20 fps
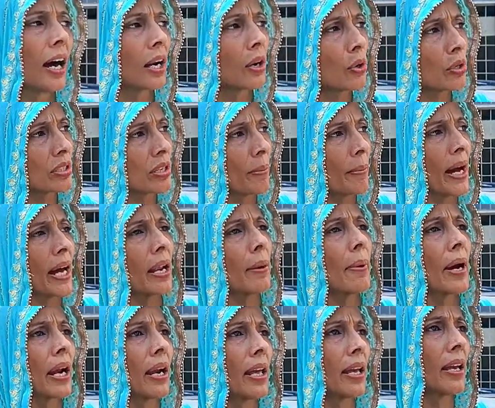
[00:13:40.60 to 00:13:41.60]
हर रोज़ हमारे
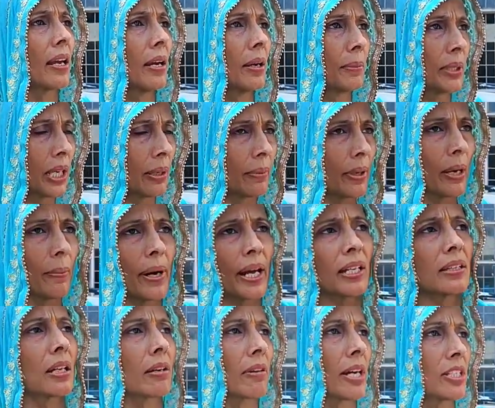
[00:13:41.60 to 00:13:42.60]
बारे मतलब
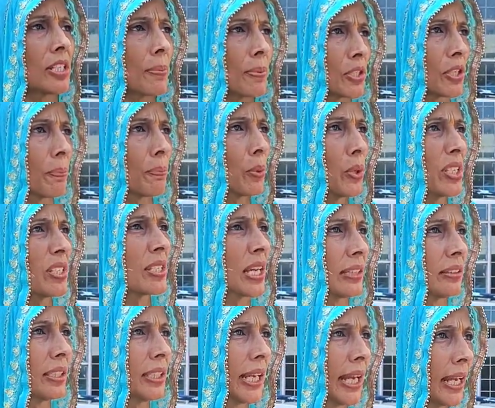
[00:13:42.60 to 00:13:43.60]
हमारे दरवाजे पर जब पुलिस
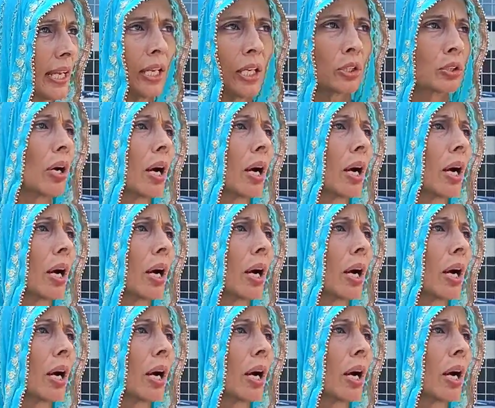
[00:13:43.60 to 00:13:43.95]
जाती है